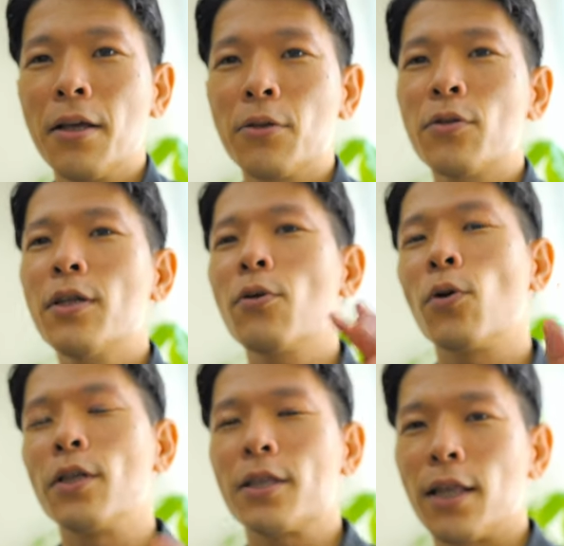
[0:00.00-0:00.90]
そしてこ
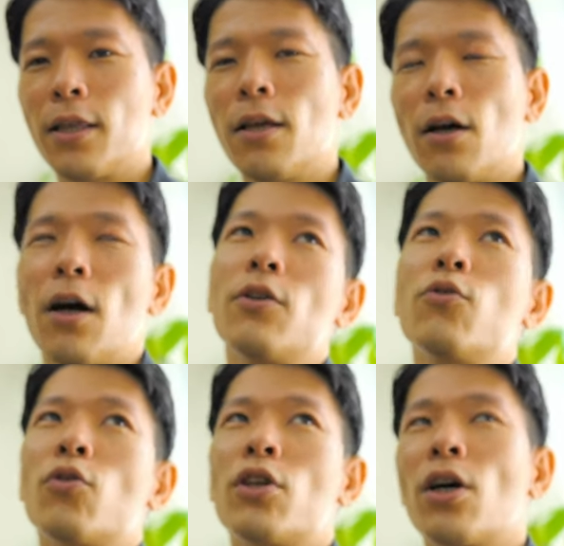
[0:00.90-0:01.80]
れ使って、ああ、
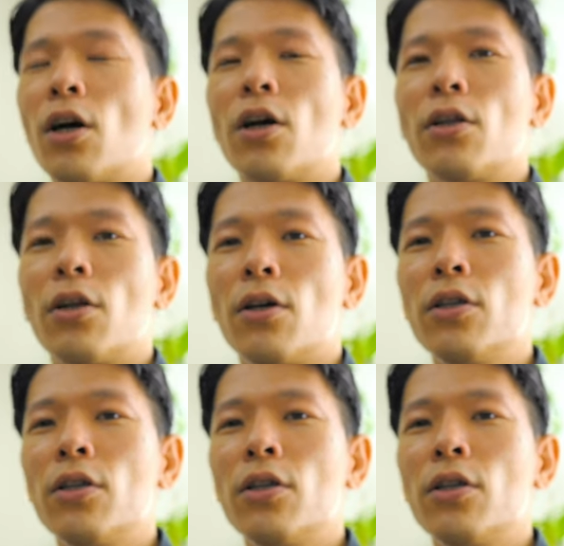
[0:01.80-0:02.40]
ちょっと効かなかったな。